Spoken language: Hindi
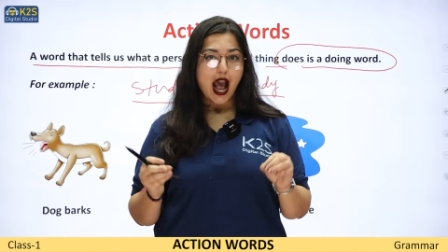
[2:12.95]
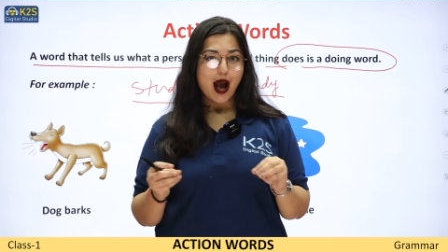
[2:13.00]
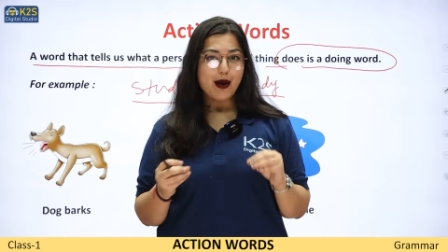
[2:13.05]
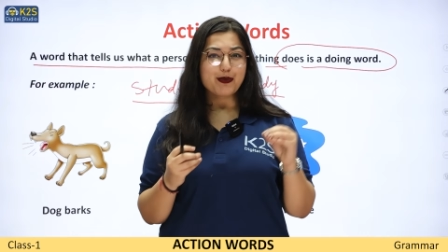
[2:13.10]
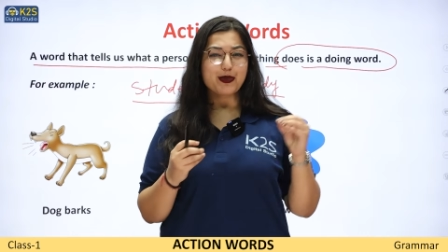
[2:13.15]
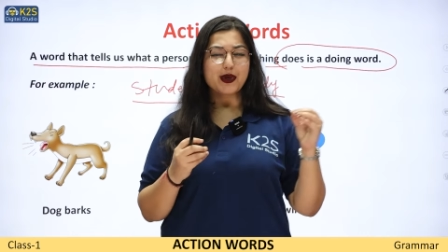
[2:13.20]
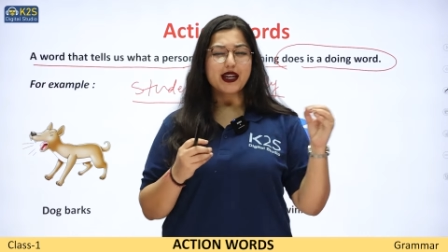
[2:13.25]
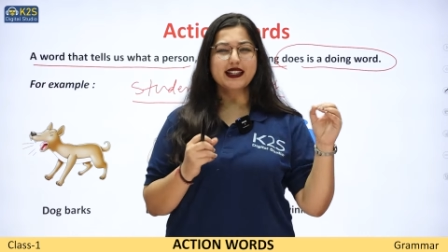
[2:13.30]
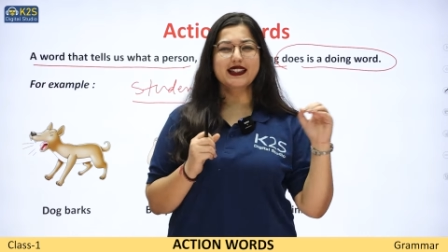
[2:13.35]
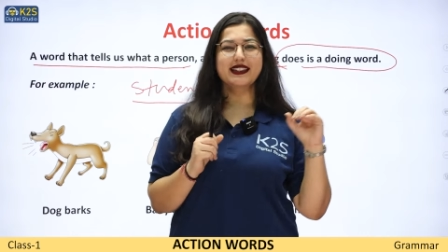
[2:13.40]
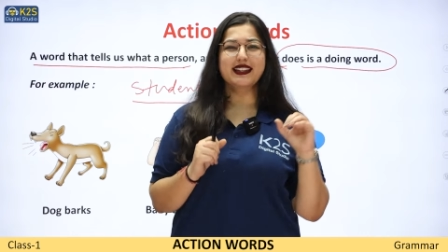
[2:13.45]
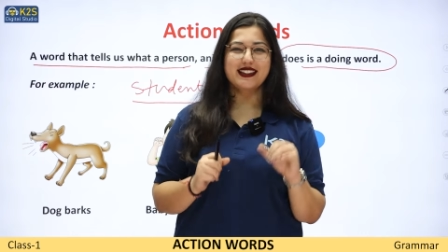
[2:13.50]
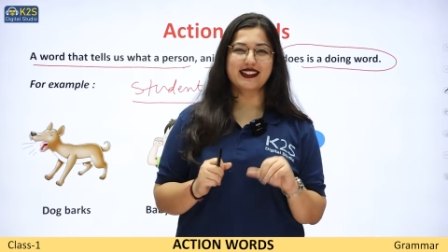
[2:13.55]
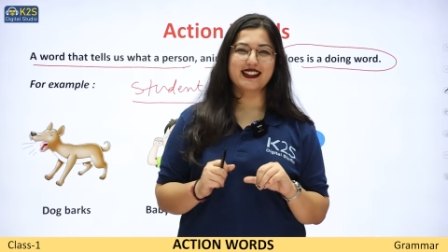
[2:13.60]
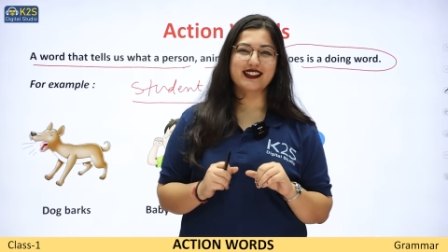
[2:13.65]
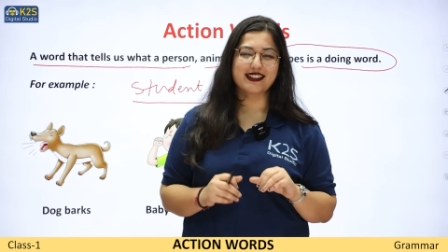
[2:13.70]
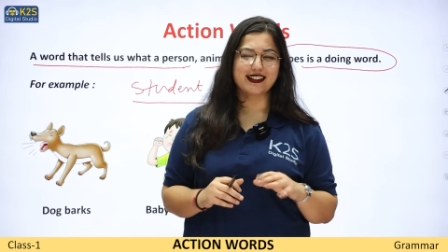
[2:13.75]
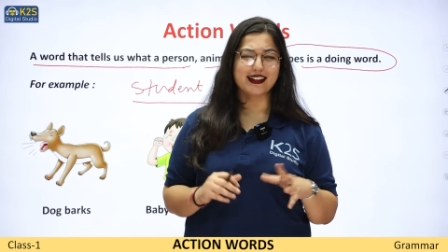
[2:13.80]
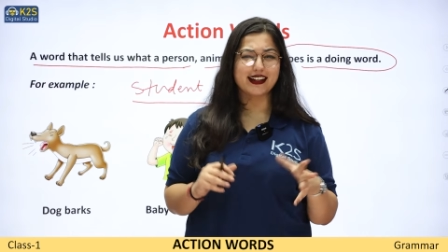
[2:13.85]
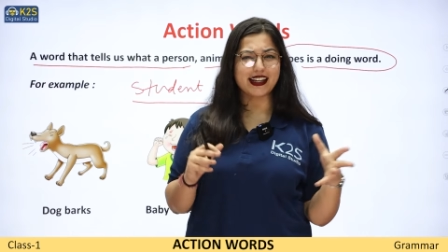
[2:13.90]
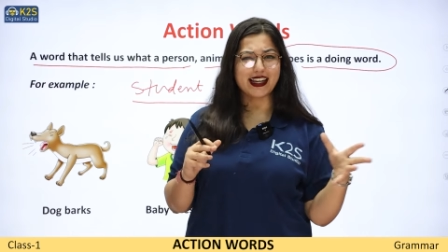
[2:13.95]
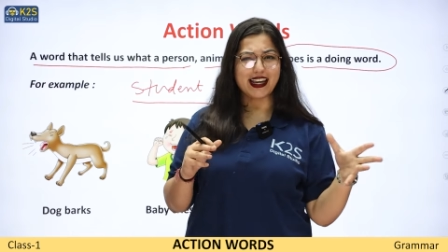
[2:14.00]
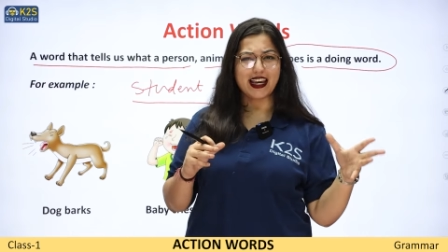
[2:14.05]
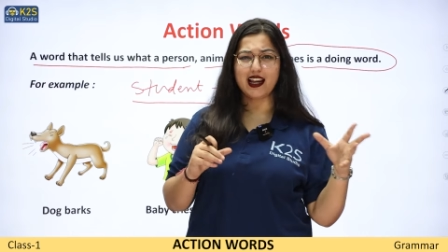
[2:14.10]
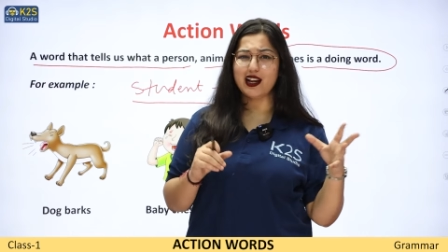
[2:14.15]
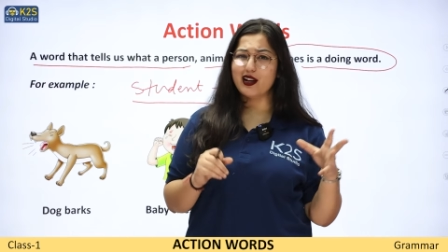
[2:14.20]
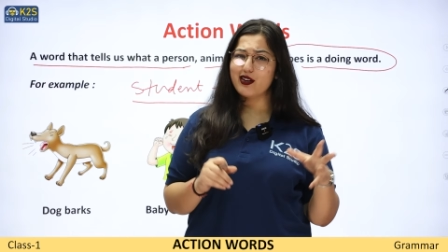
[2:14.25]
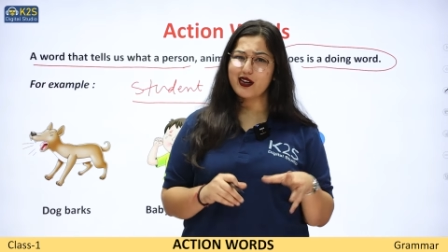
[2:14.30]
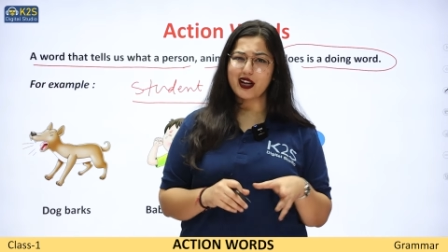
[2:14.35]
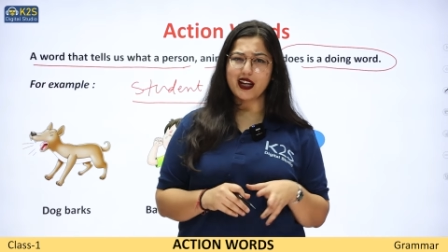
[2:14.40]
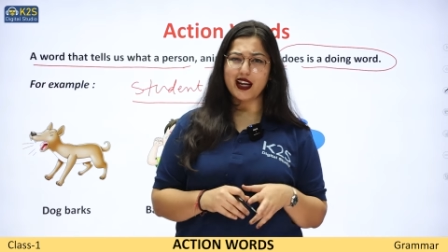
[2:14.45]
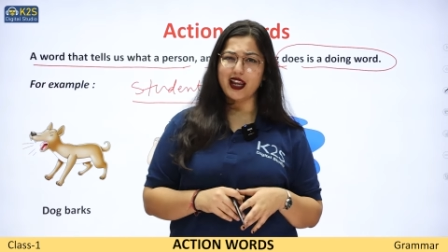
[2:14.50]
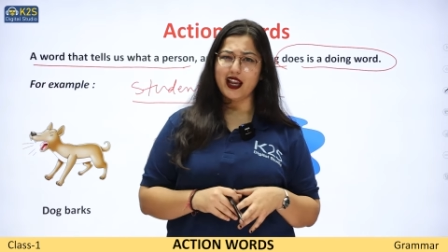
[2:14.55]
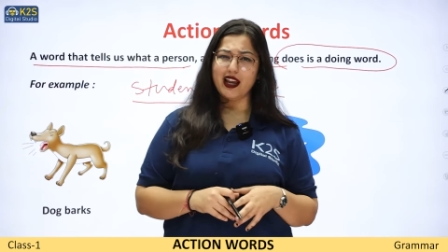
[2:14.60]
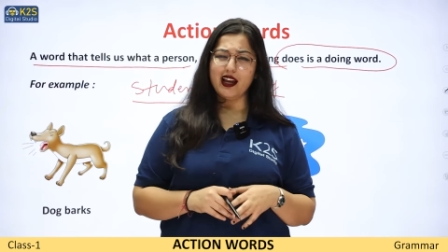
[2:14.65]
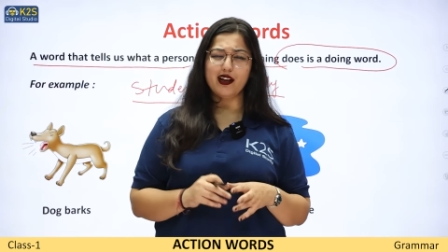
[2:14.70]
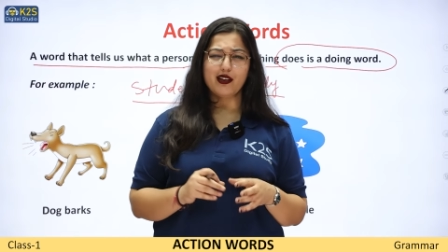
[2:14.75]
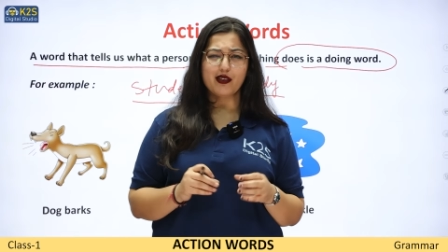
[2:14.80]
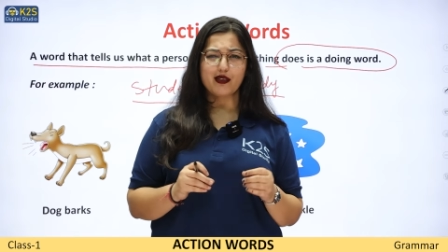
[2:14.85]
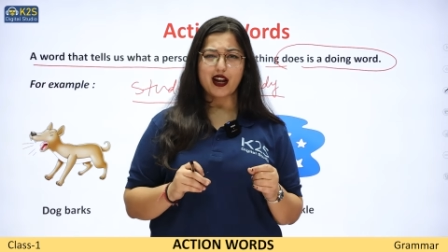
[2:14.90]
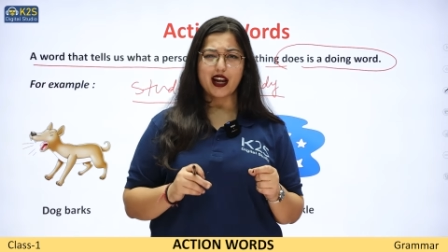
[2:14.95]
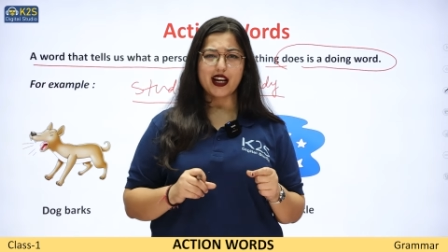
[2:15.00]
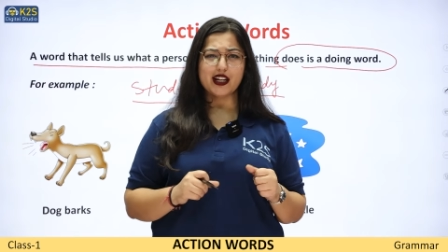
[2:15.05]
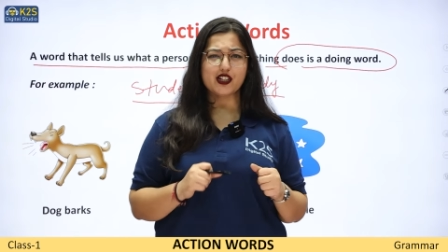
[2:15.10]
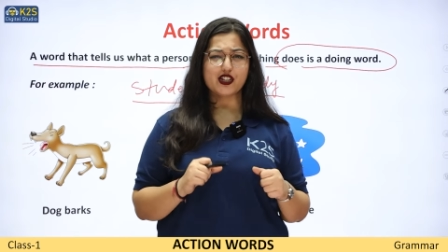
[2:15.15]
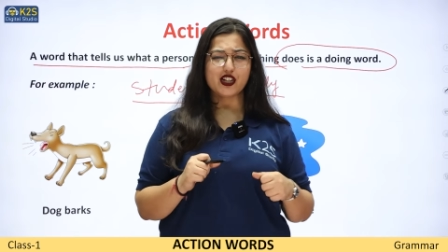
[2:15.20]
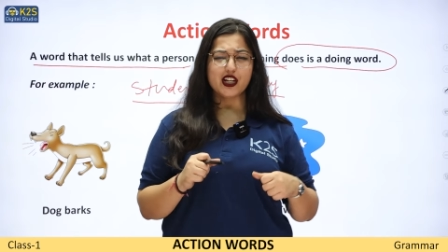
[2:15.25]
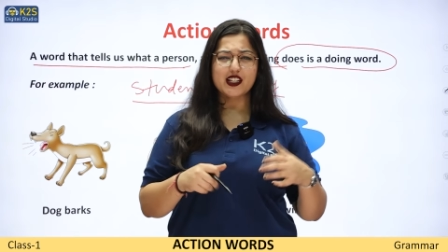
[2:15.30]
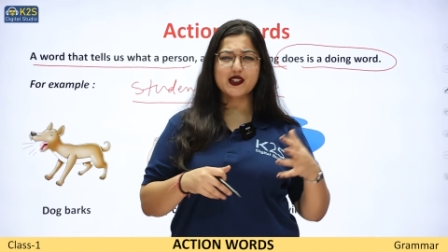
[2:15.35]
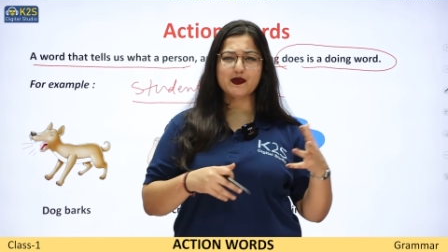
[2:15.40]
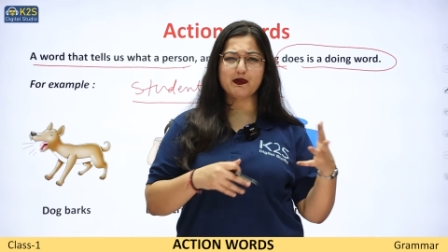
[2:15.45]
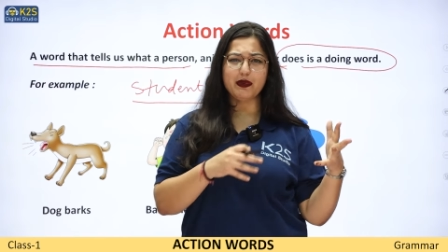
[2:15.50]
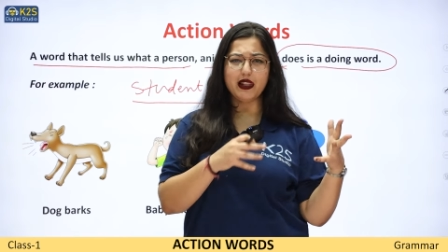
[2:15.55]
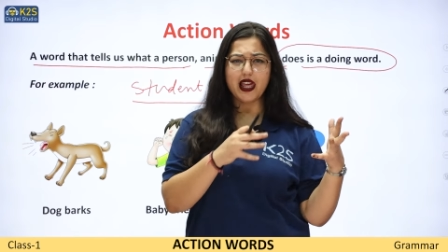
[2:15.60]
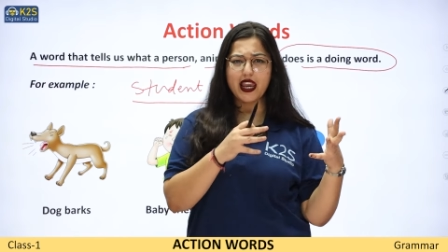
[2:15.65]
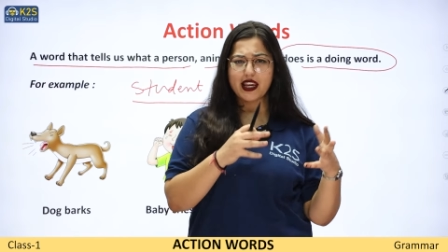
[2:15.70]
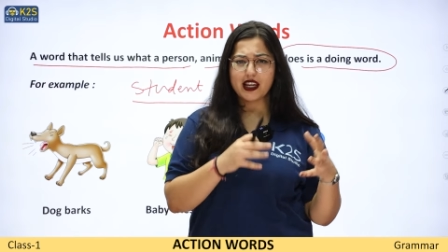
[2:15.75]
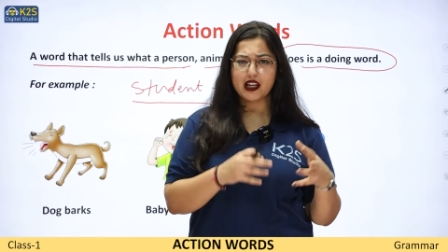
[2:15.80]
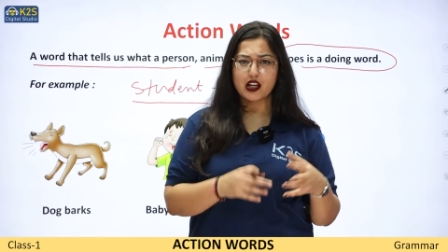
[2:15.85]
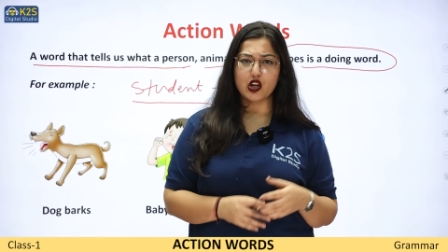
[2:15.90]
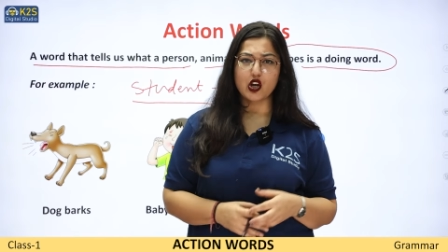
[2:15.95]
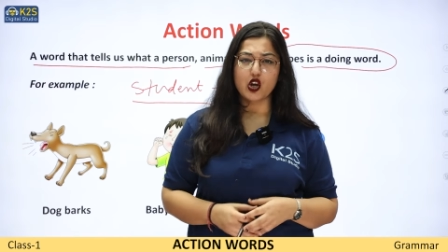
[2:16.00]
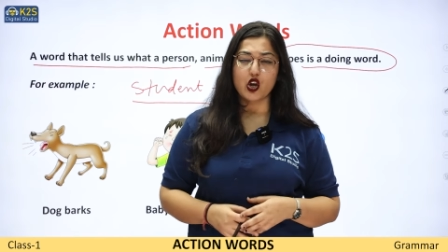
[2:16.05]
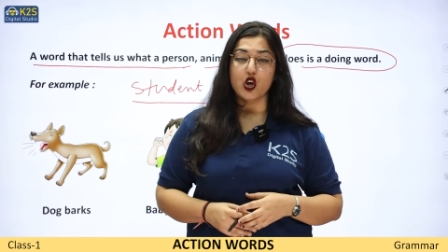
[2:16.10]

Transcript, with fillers: आपकी सिस्टर खेल रही है राइट शी इज प्लेइंग